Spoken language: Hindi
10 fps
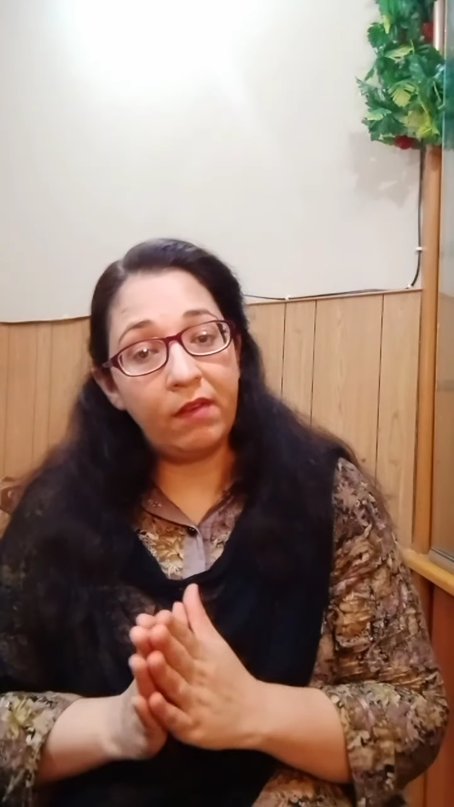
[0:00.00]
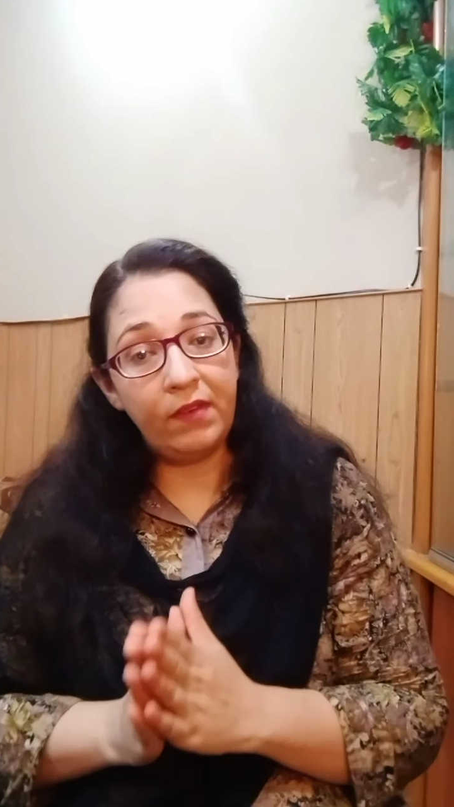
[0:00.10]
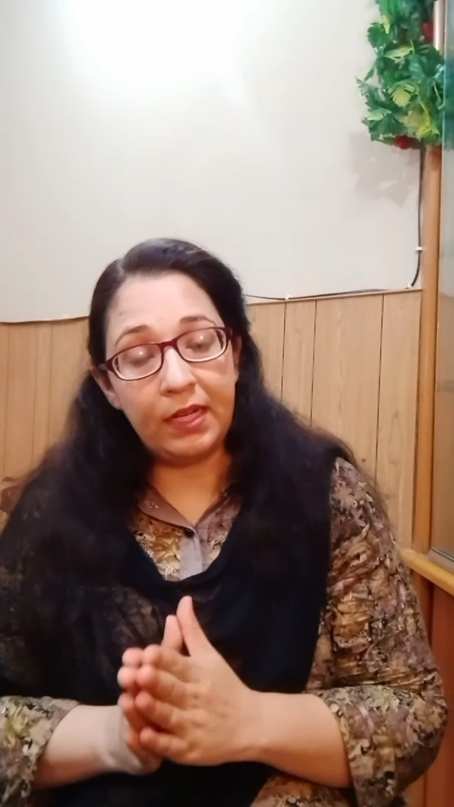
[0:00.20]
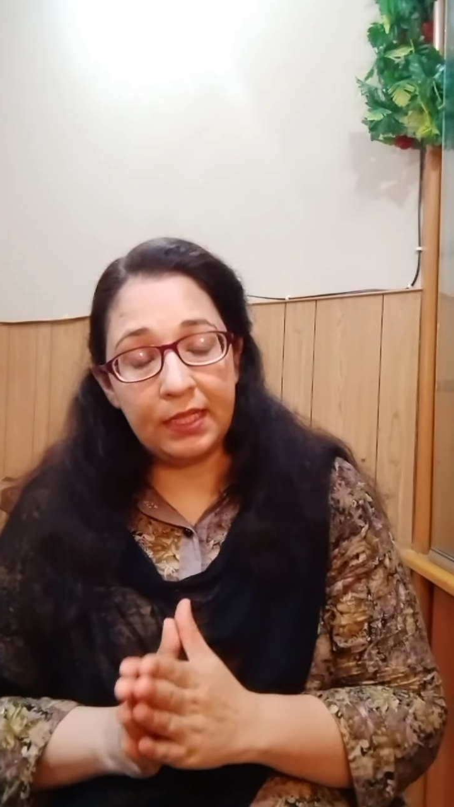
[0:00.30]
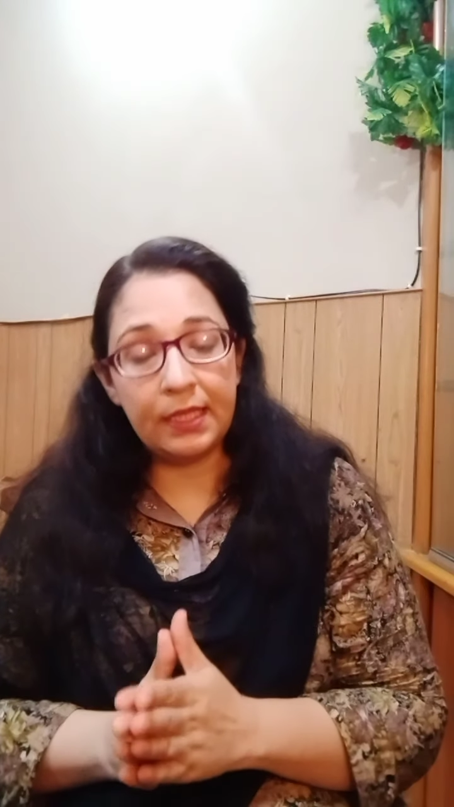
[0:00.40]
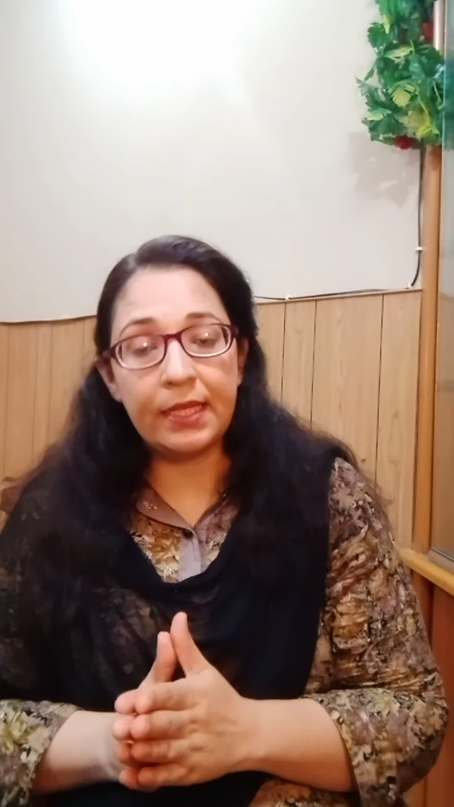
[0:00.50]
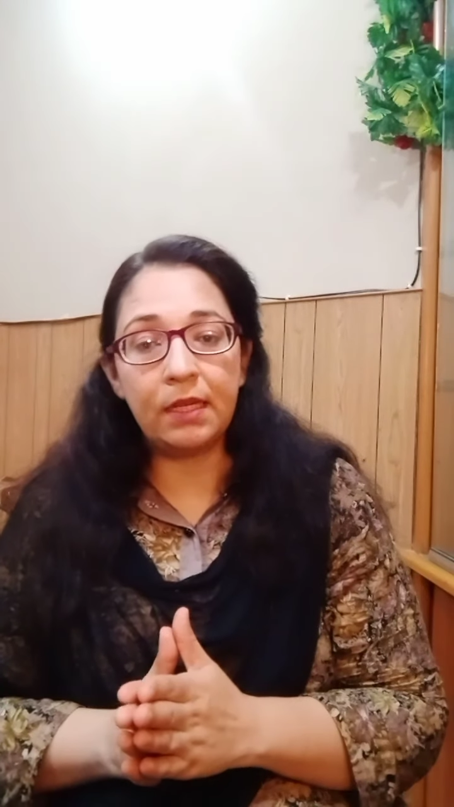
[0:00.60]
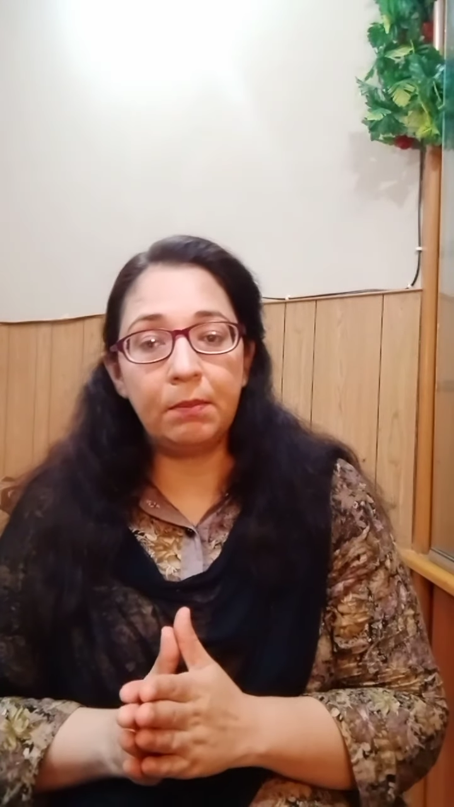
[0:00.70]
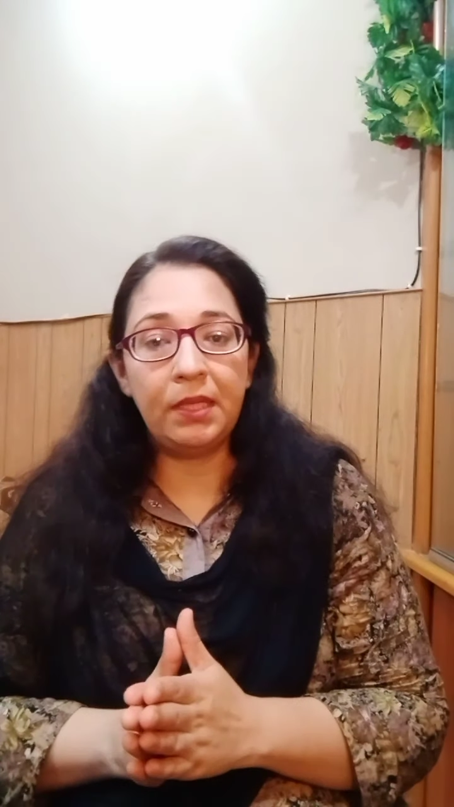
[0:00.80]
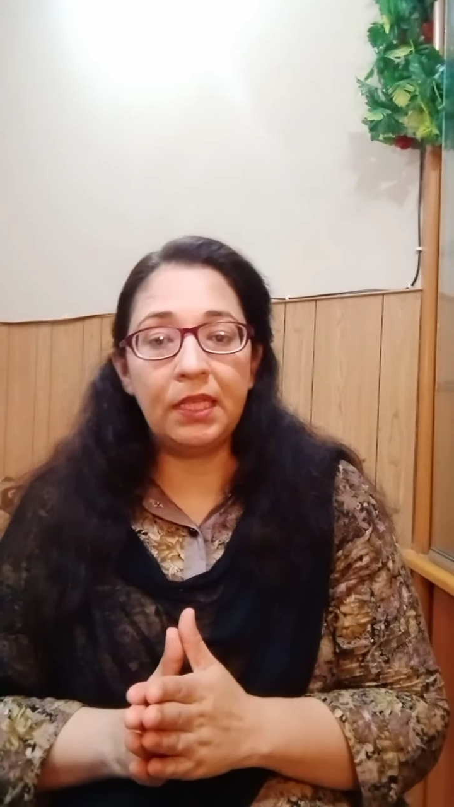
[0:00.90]
अवेयरनेस की
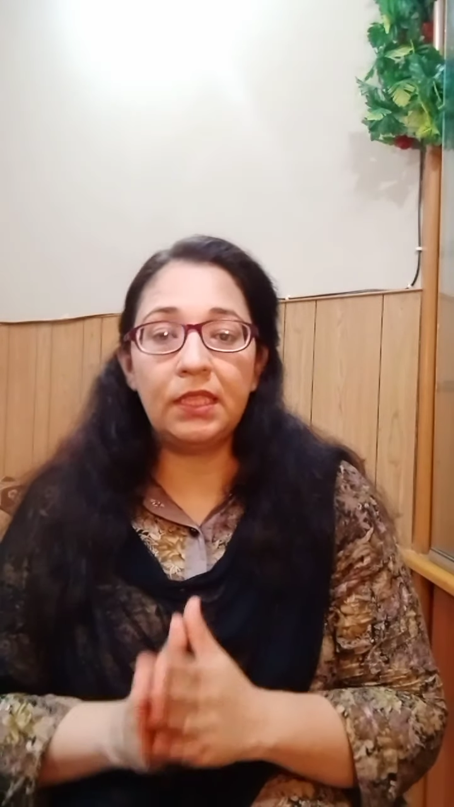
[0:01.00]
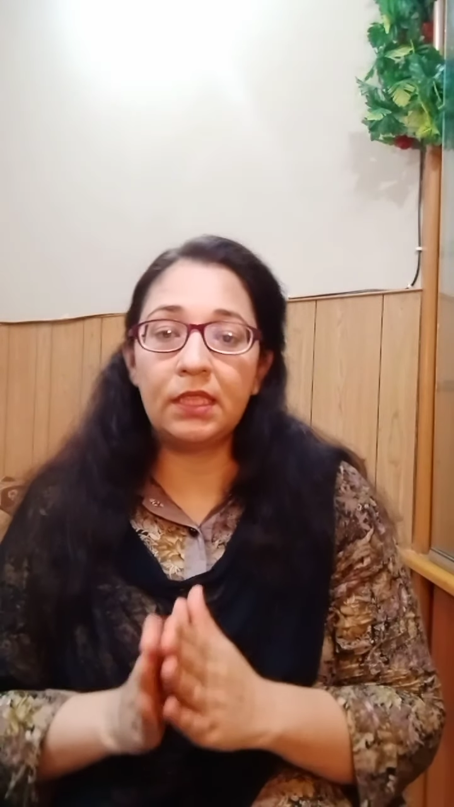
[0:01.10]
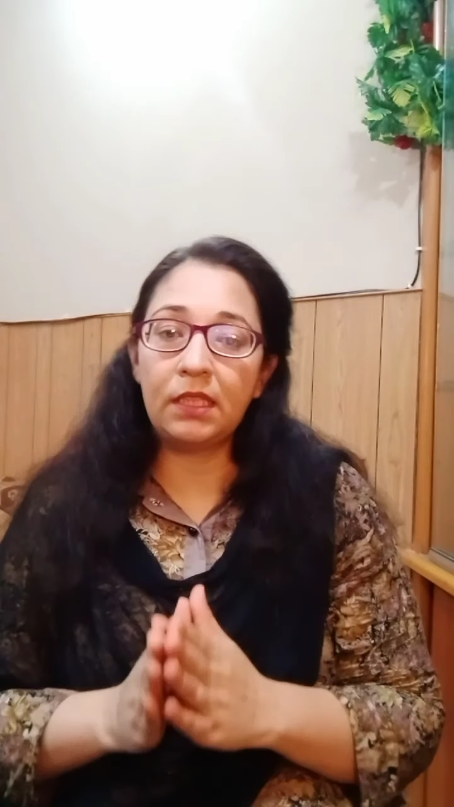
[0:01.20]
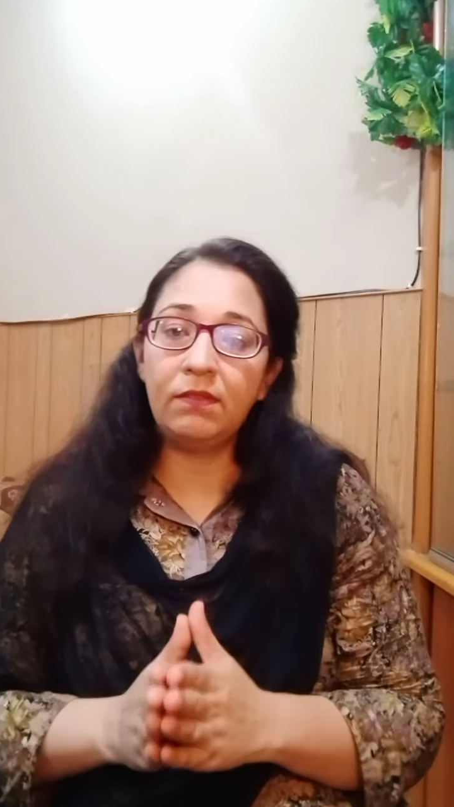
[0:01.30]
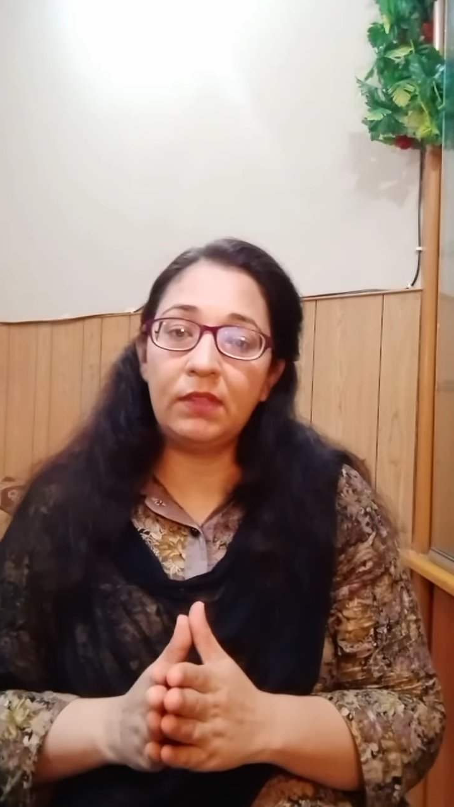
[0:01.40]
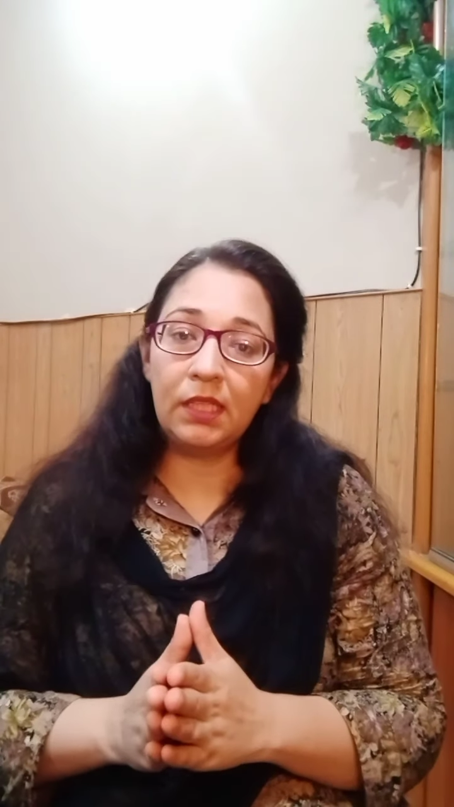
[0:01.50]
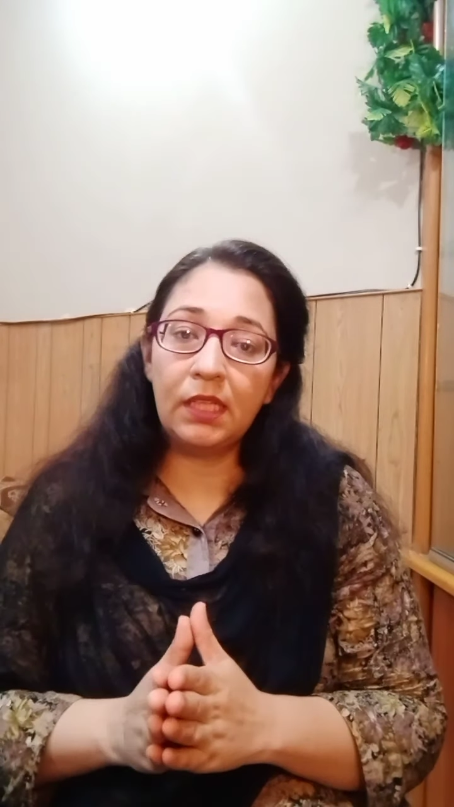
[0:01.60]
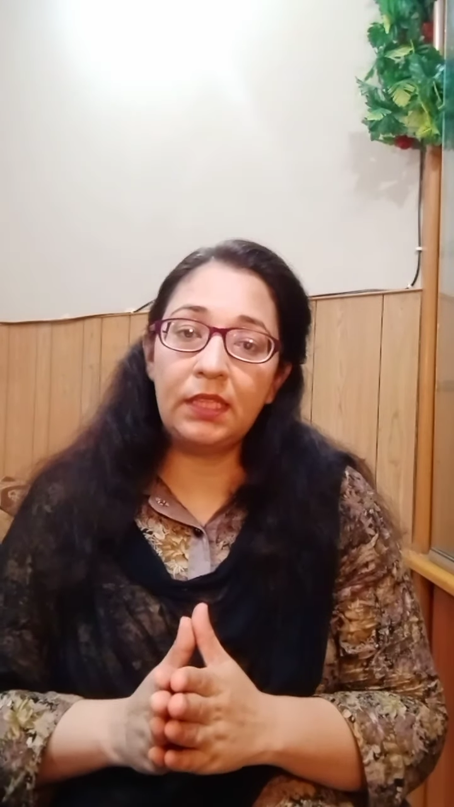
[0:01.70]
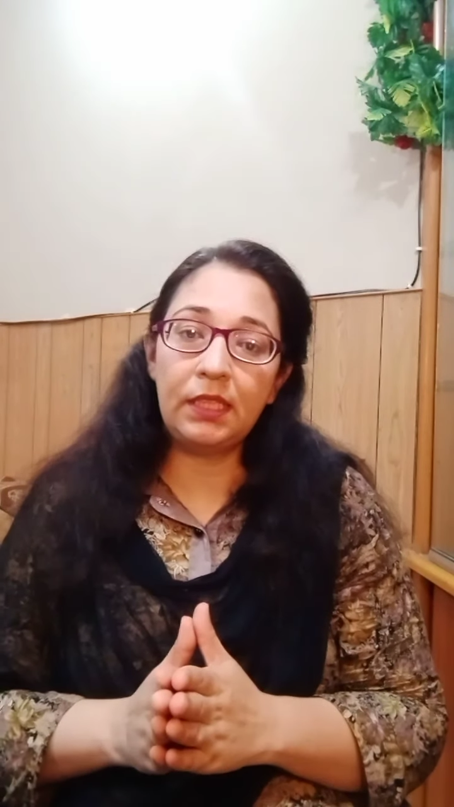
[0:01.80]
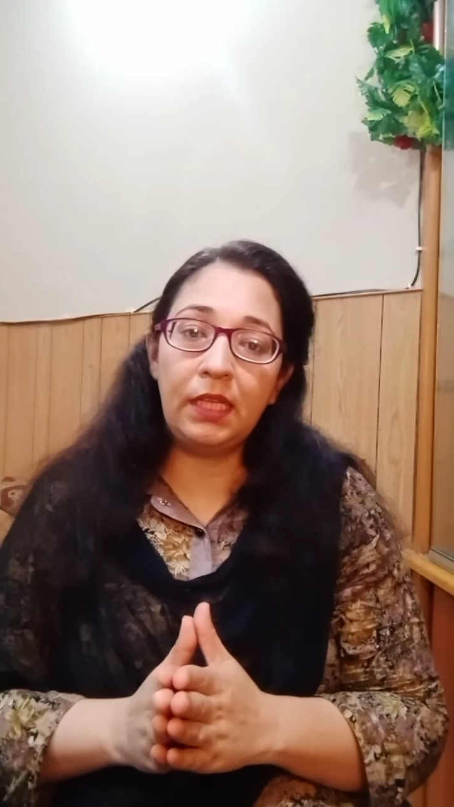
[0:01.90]
कमी है जिसकी वजह
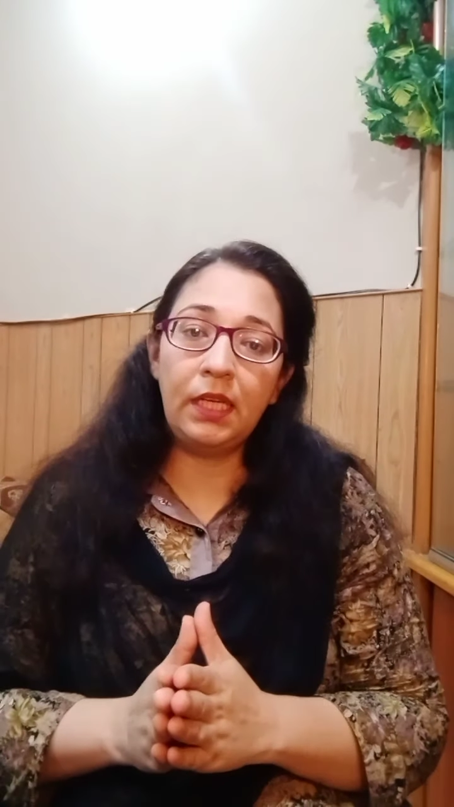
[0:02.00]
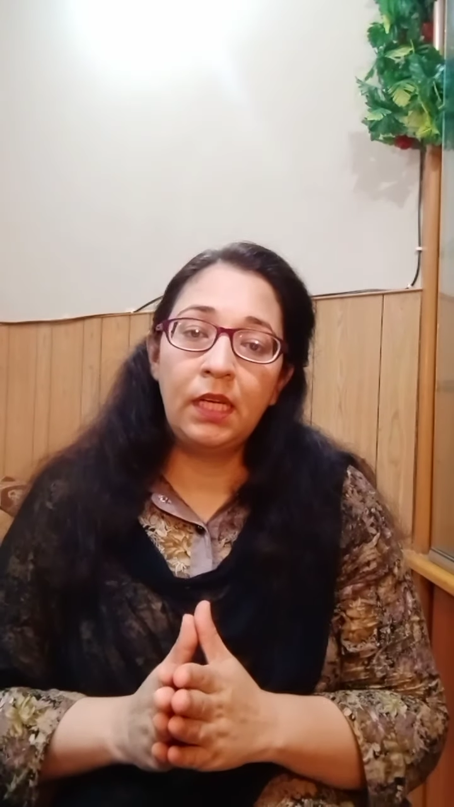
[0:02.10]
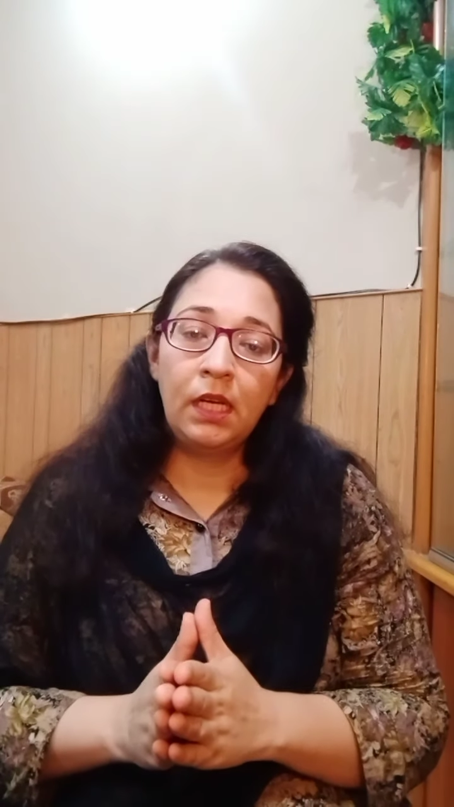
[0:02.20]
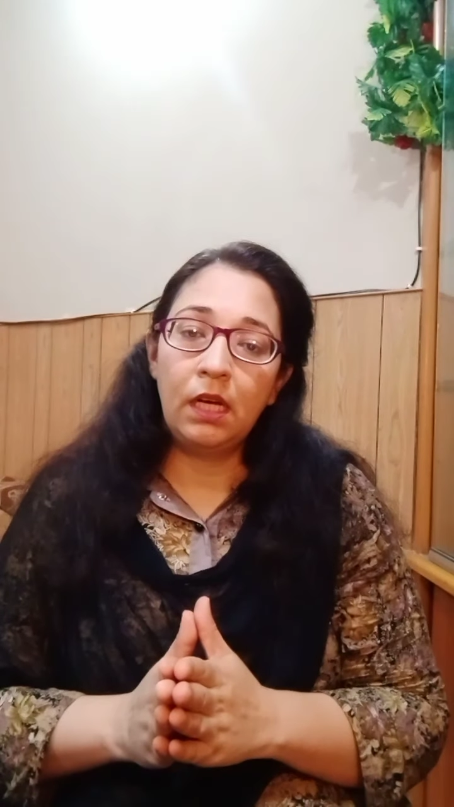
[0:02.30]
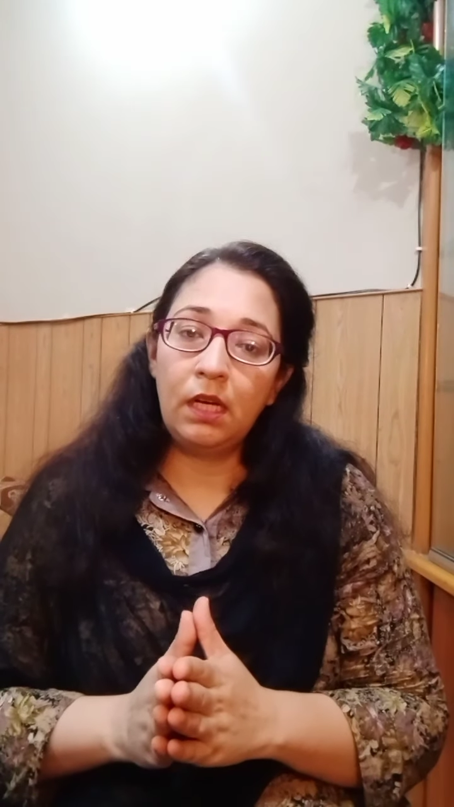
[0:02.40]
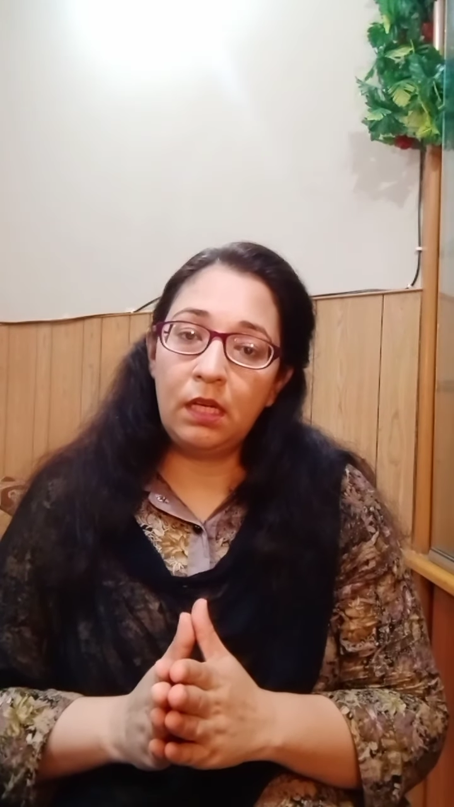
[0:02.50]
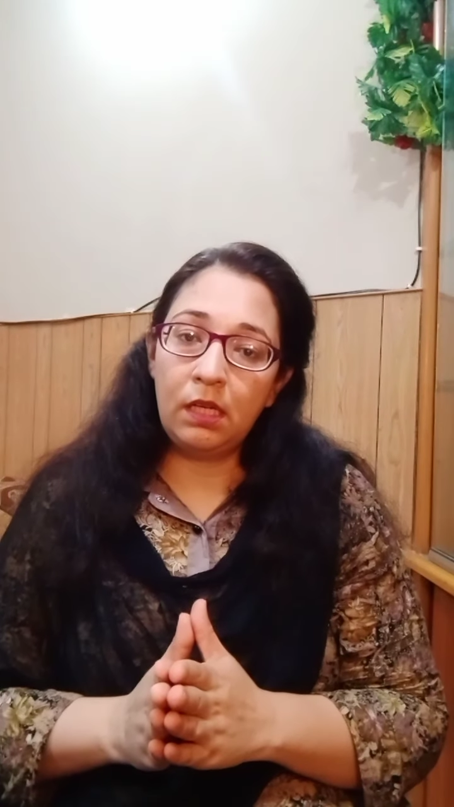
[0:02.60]
से आ,